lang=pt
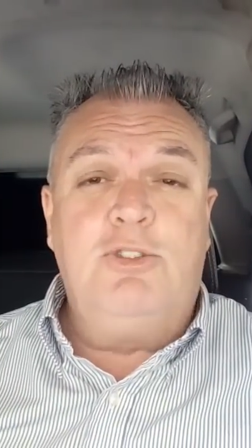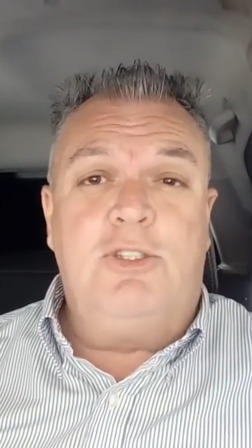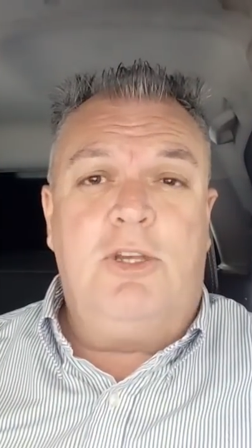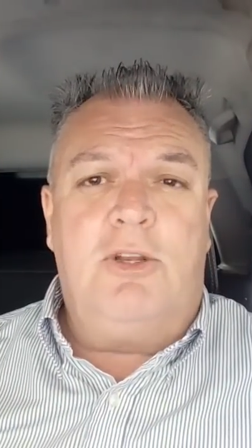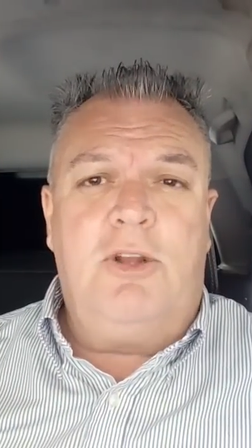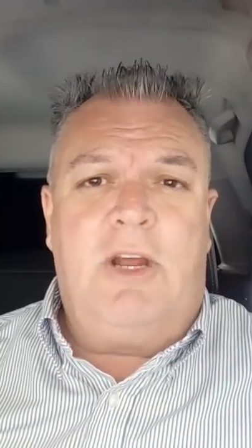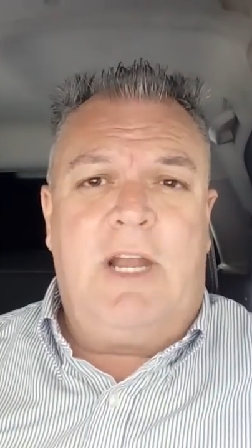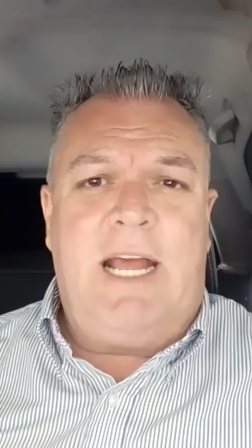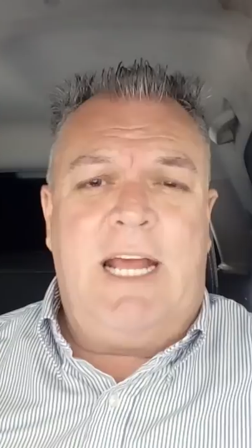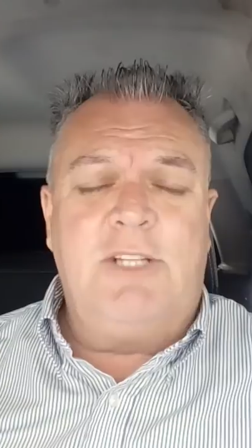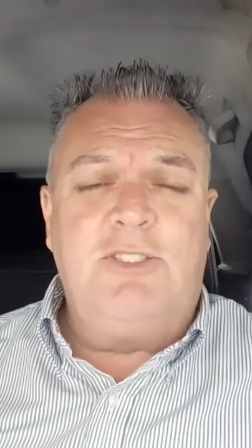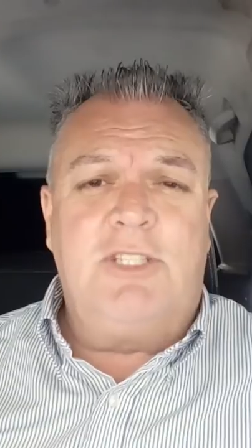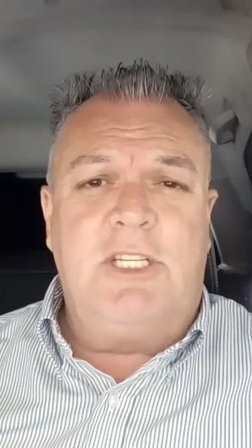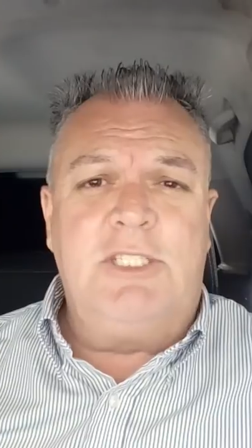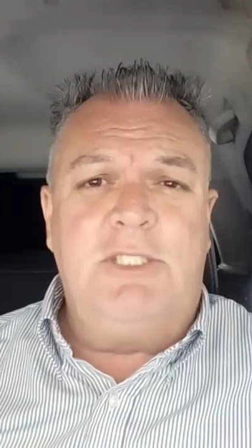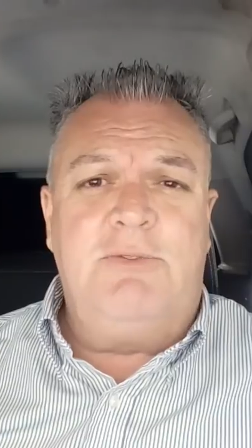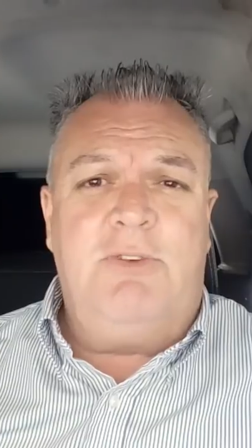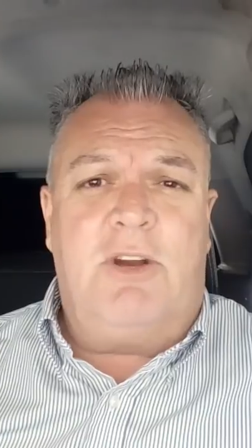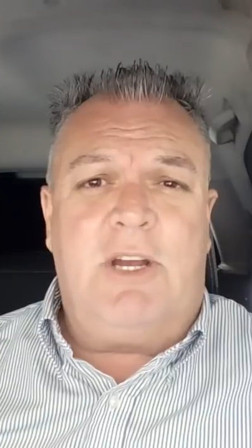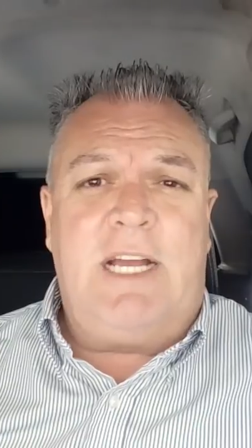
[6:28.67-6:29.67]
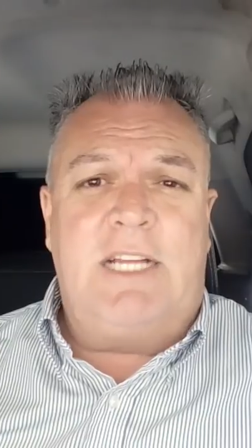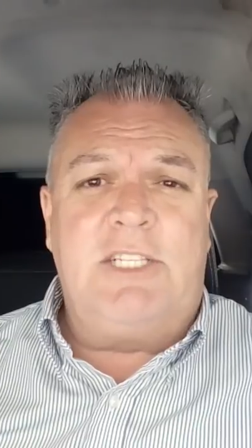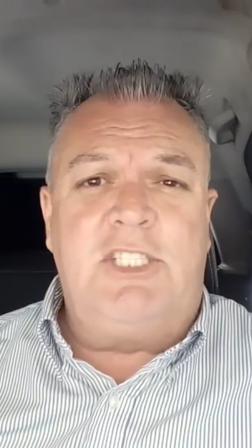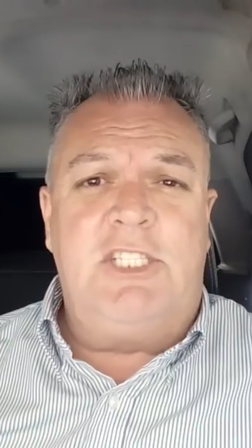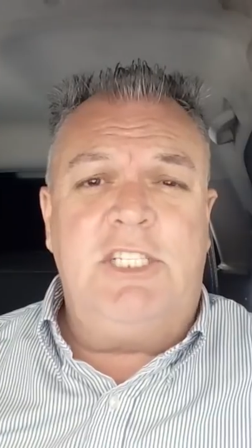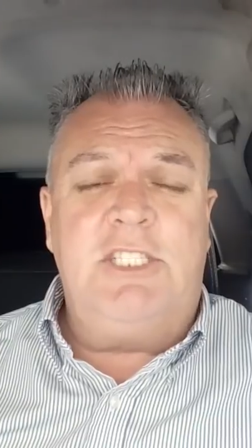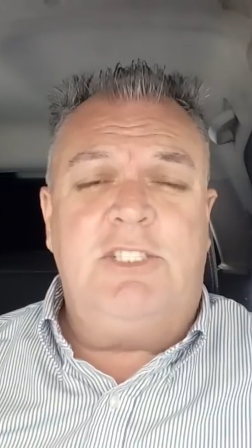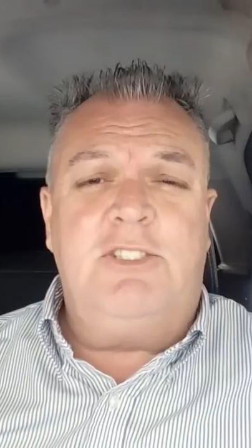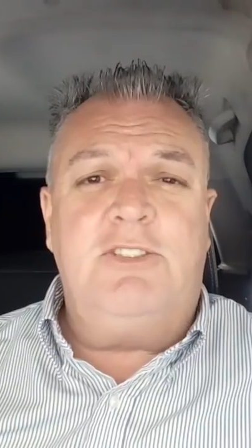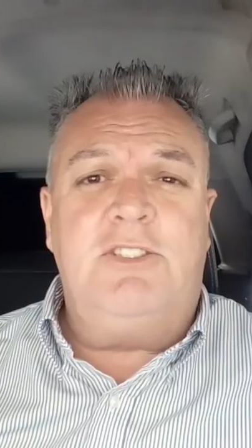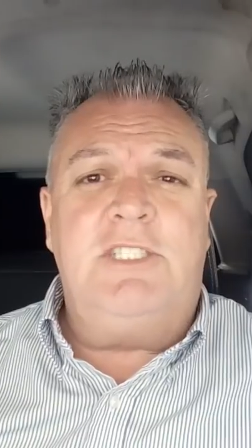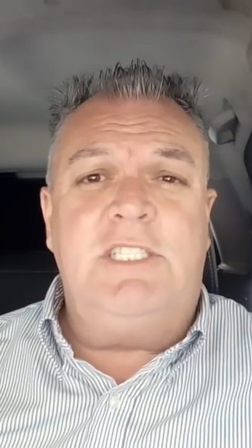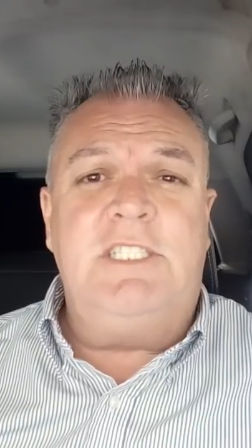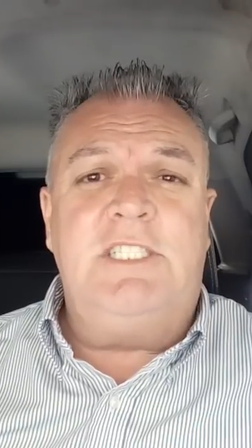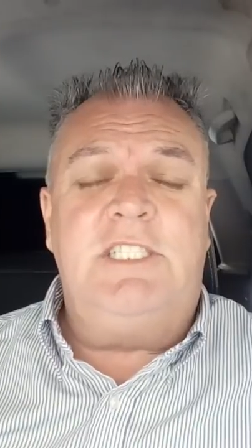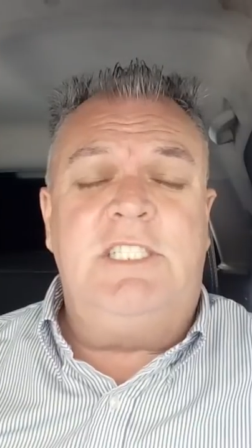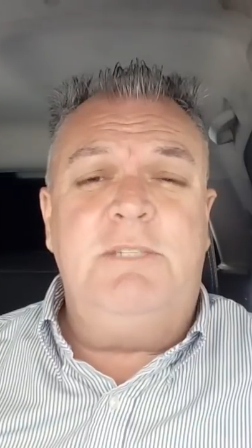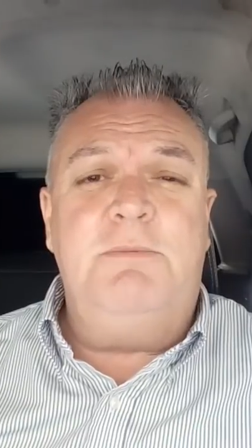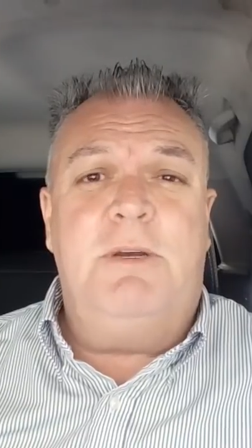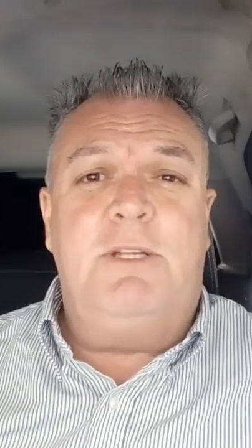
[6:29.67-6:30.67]
os honorários advocatícios em
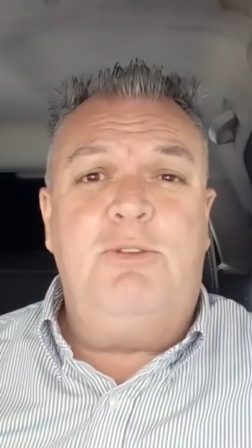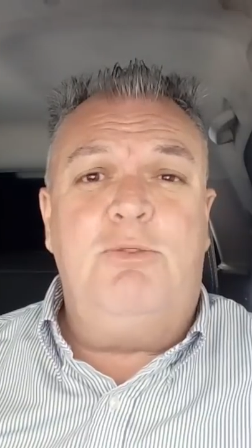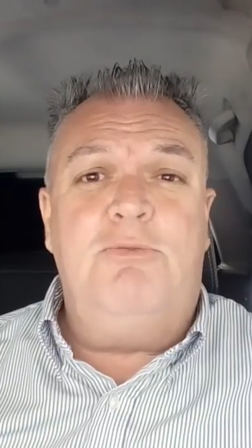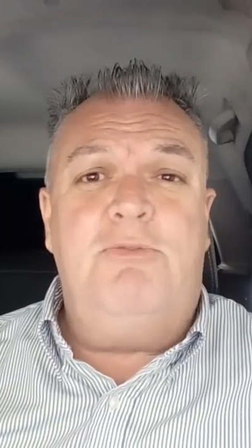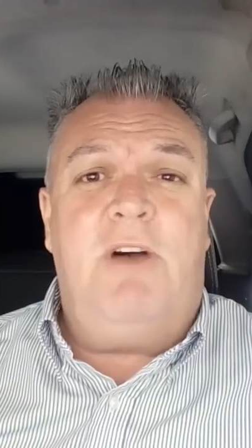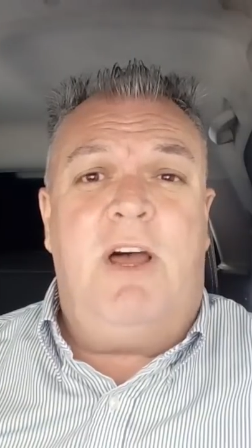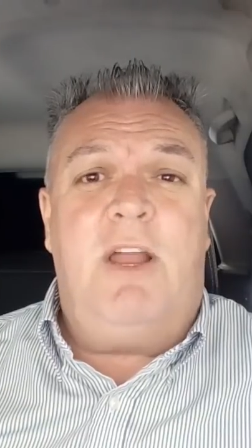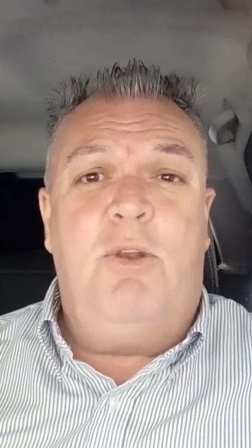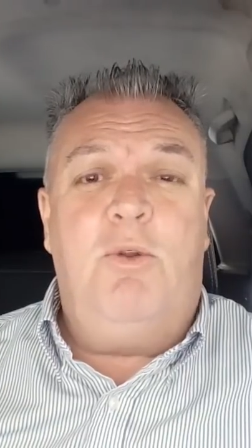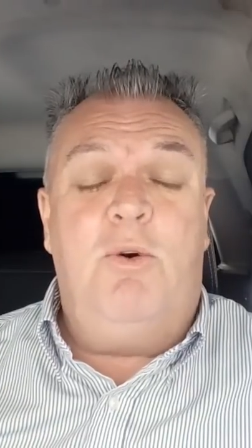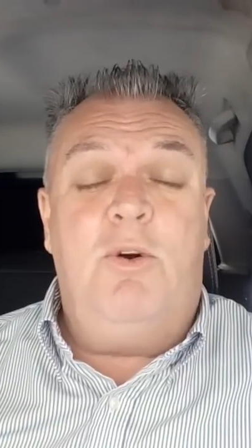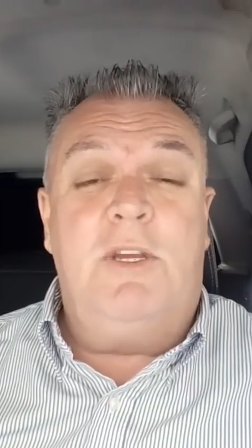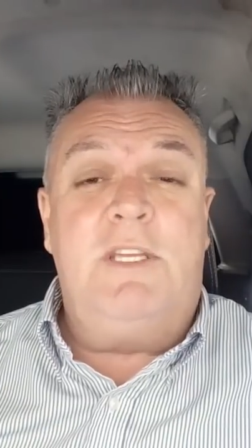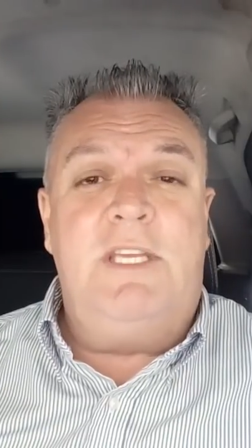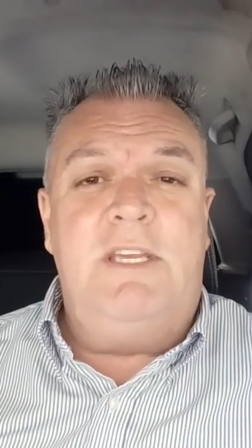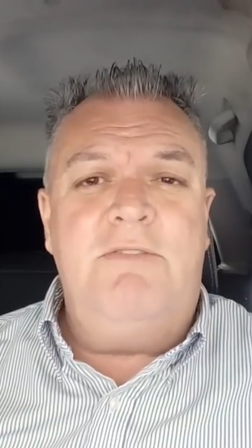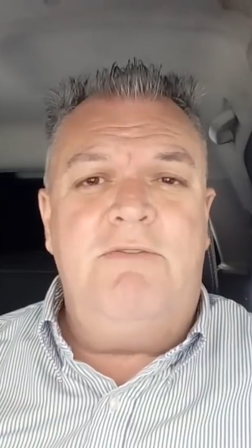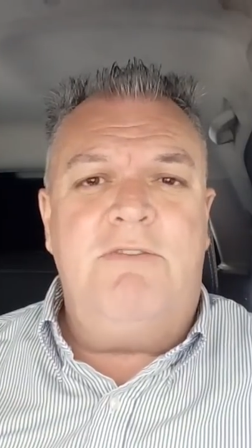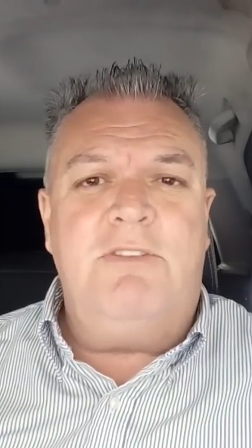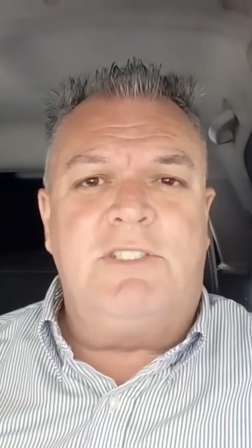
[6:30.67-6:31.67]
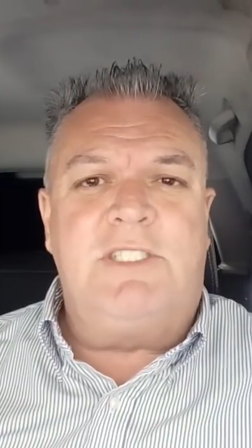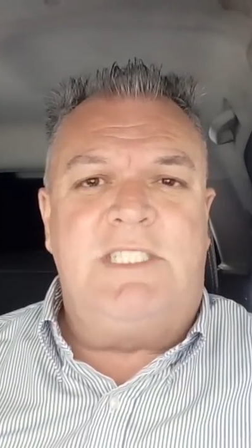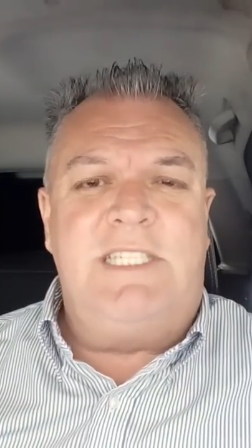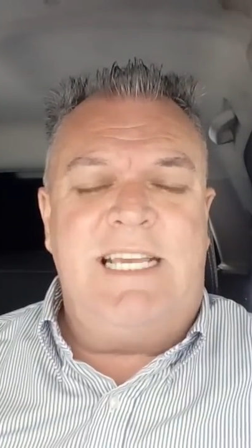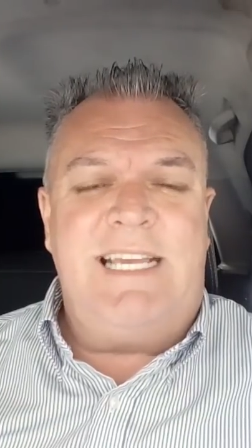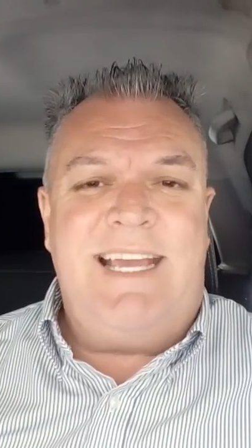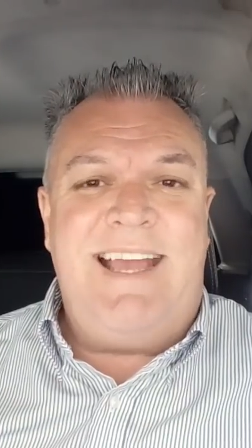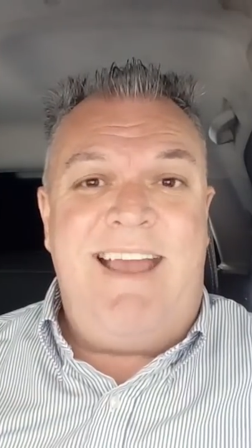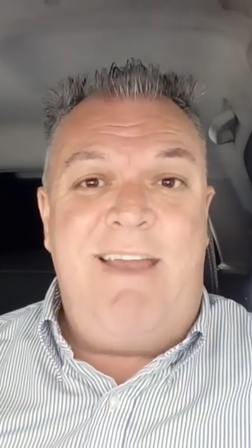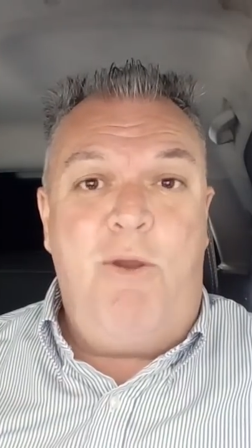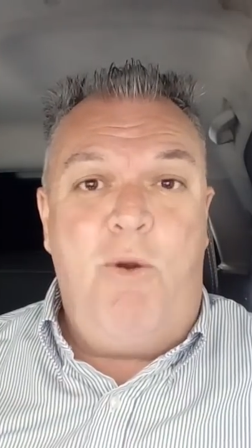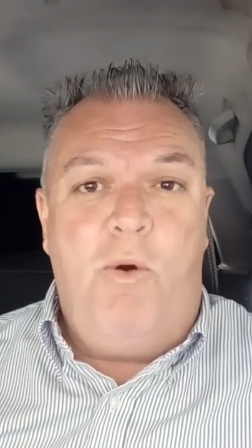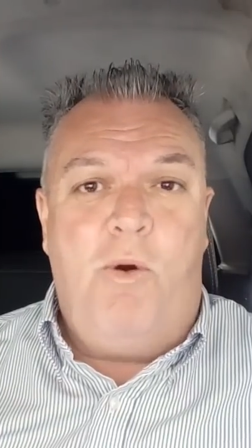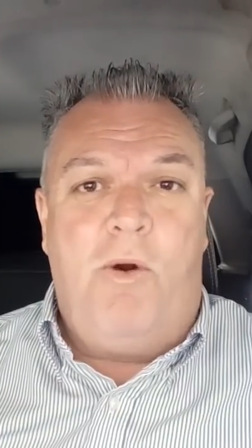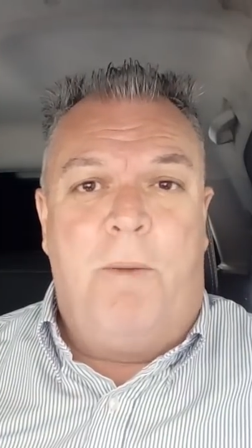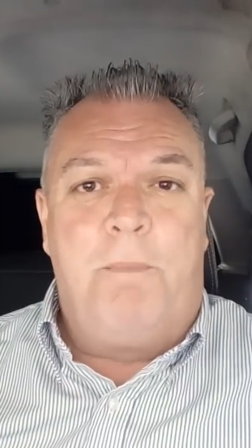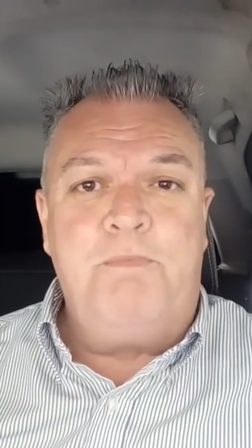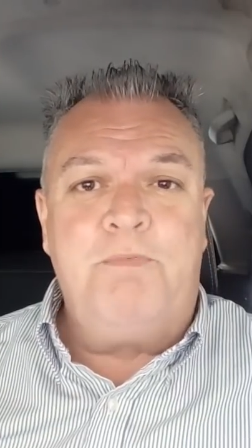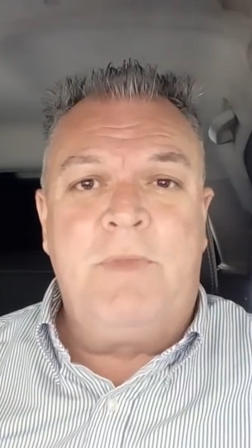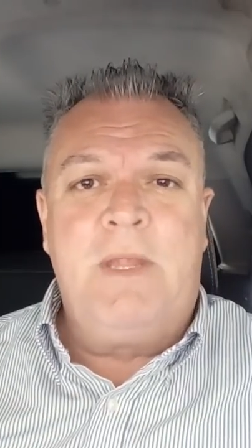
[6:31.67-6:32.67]
cima do valor que você
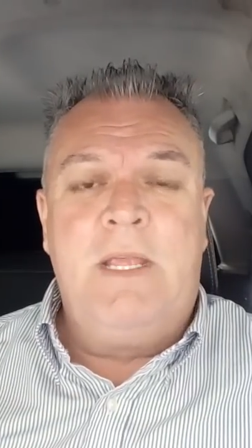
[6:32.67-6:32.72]
ganhou.